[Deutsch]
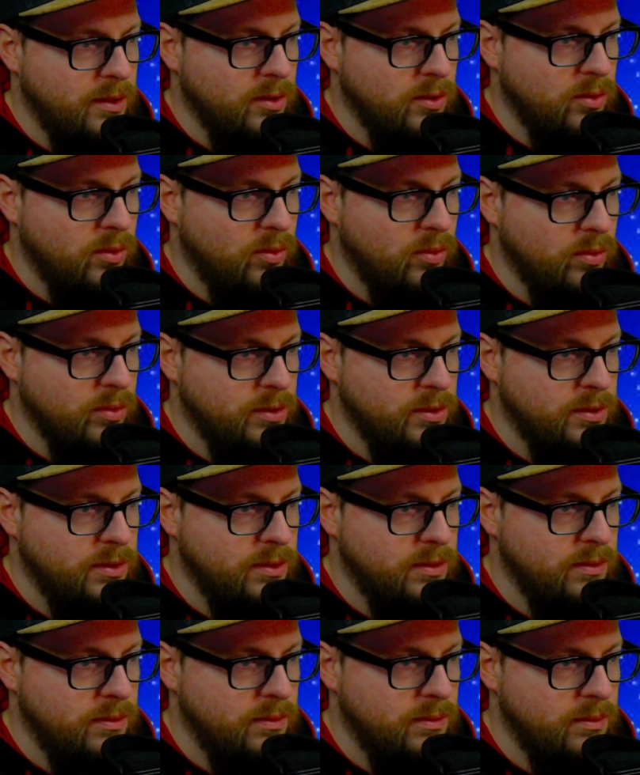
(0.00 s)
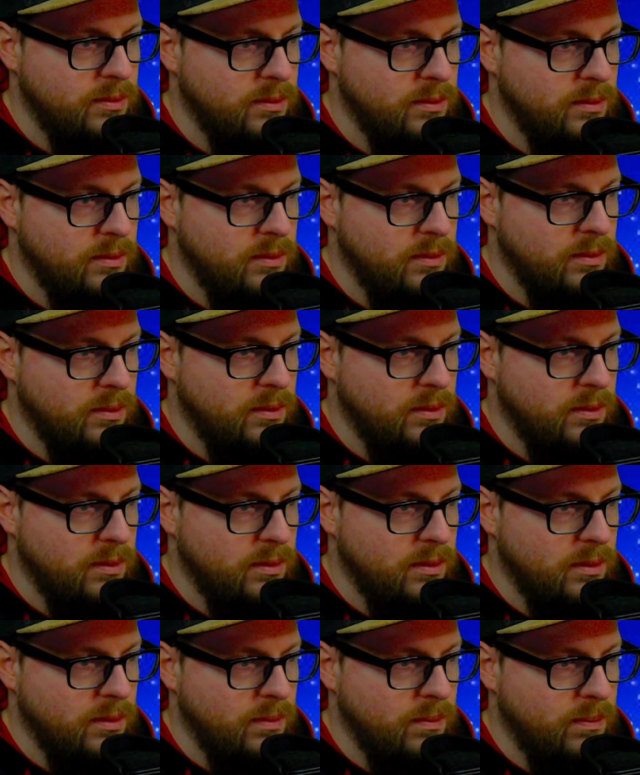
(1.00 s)
Rot.
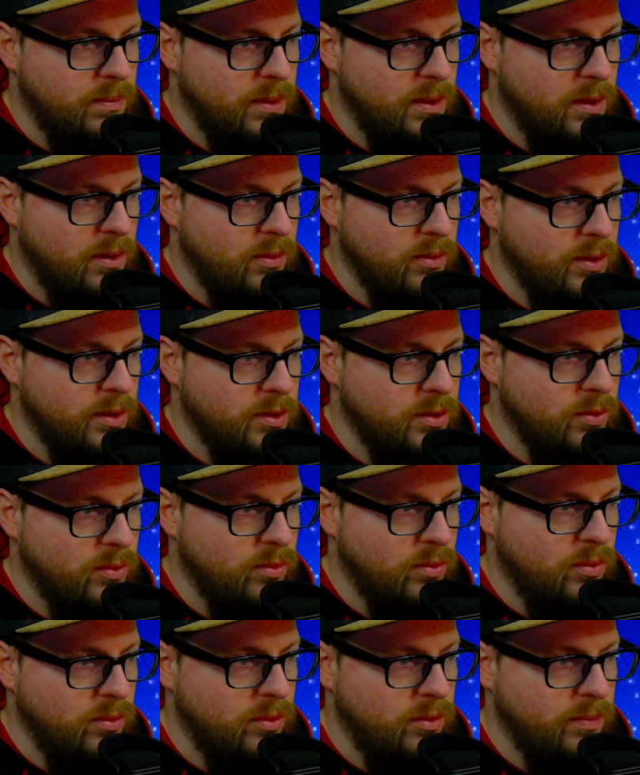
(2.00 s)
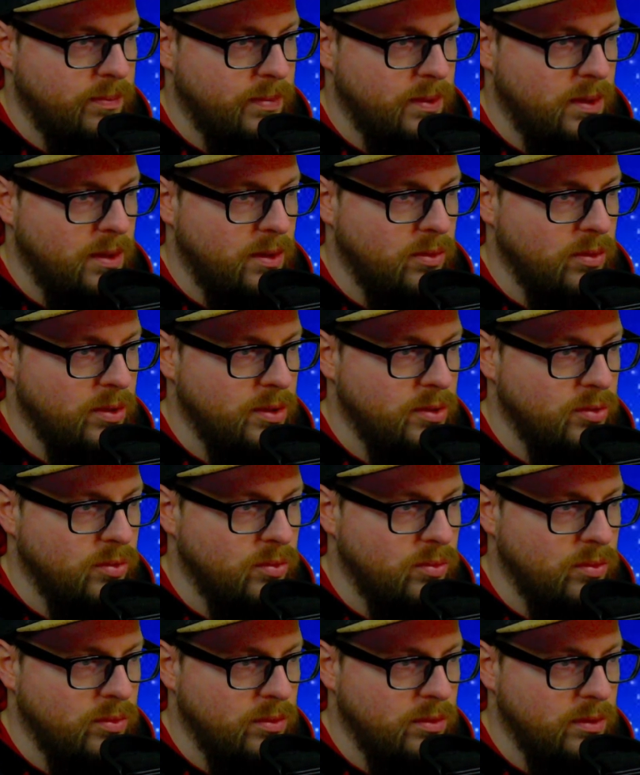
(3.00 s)
Blau geht hoch, Blau geht
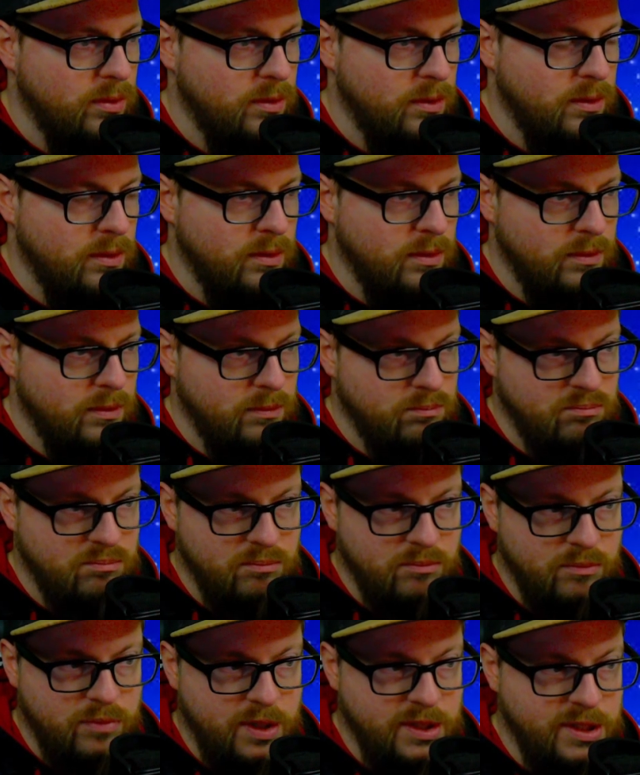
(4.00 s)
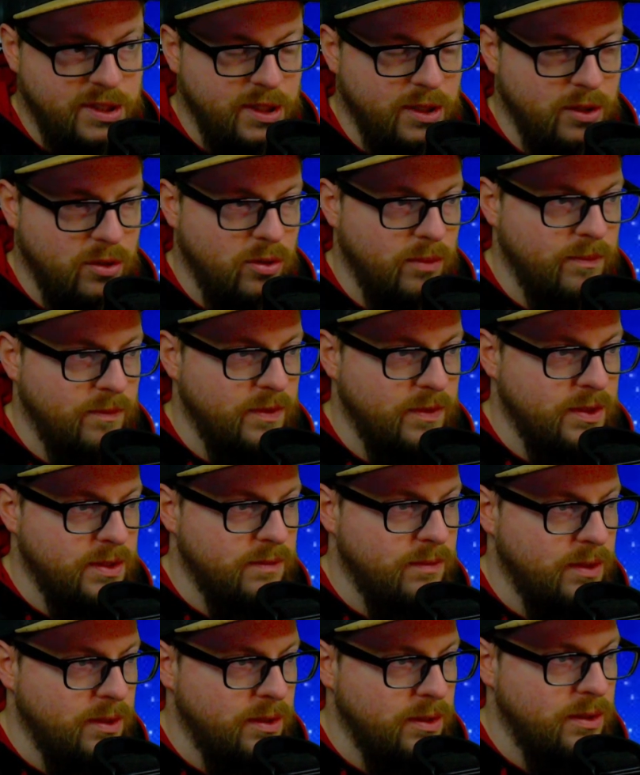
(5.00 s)
hoch. Was hier kommt, wissen
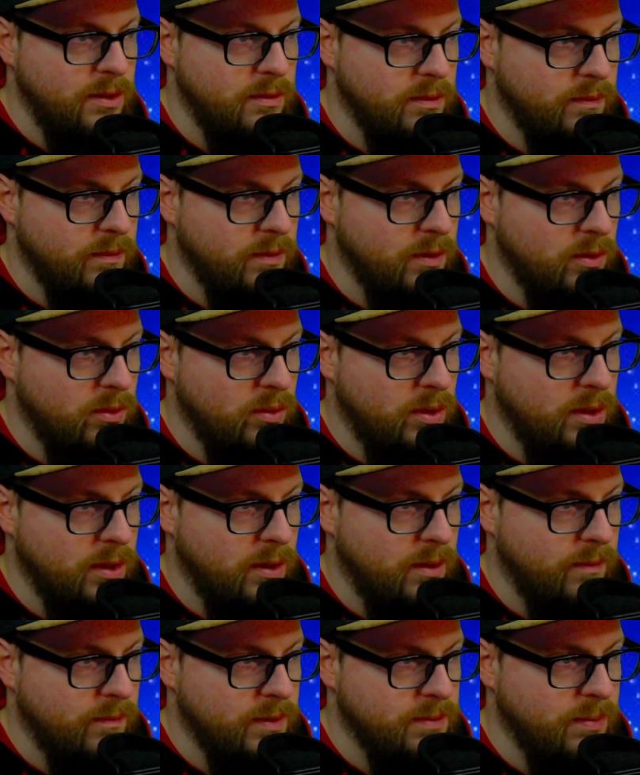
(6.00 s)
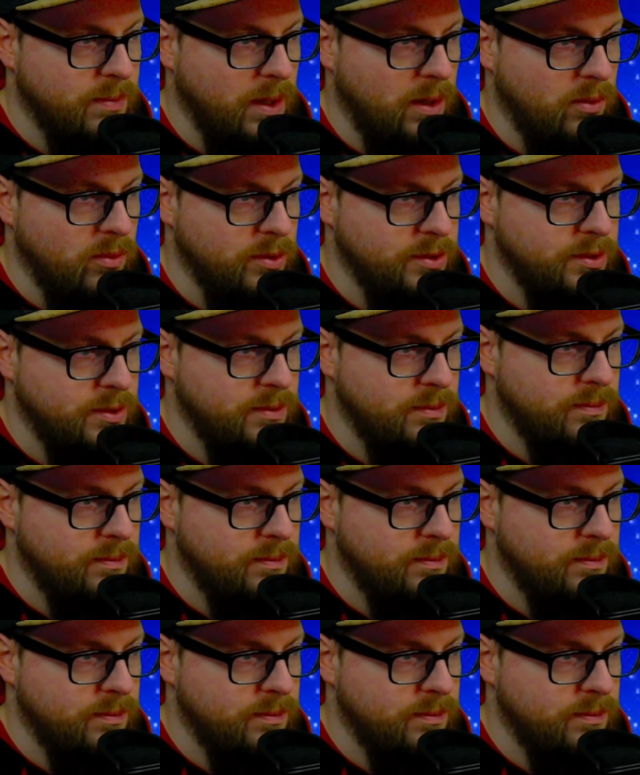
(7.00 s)
wir nicht. Wenn wir Glück haben, was Blaues.